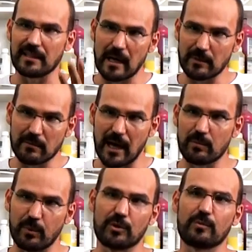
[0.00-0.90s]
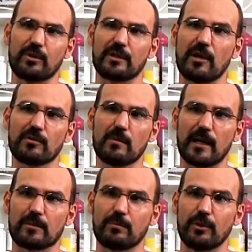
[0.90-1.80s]

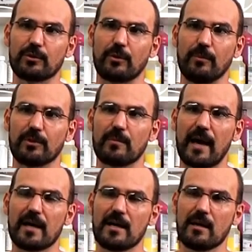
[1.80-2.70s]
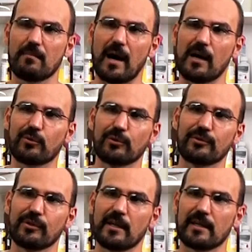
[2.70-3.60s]
www.portalsimulado.com.br barra
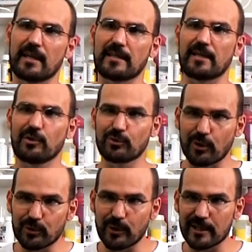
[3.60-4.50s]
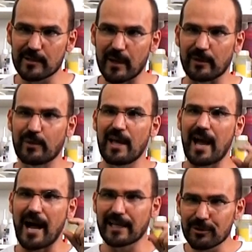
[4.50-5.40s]
curso e acesse todo o conhecimento.
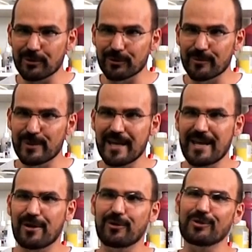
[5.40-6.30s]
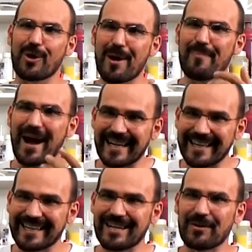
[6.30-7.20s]
Aqui no YouTube eu dou só uma
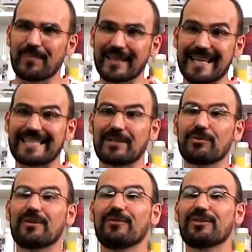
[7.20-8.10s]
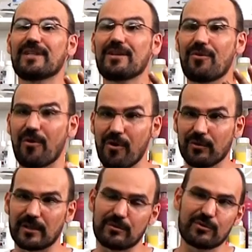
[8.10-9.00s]
palhinha, um pedacinho do que você
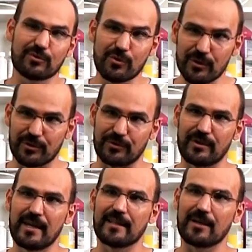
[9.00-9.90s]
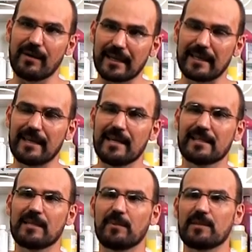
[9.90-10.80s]
encontra nos cursos. Então aqui
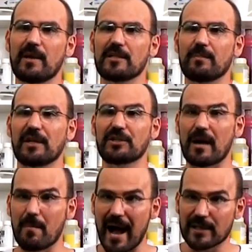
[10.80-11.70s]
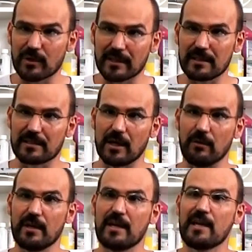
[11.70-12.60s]
simplesmente é para chamar a sua atenção.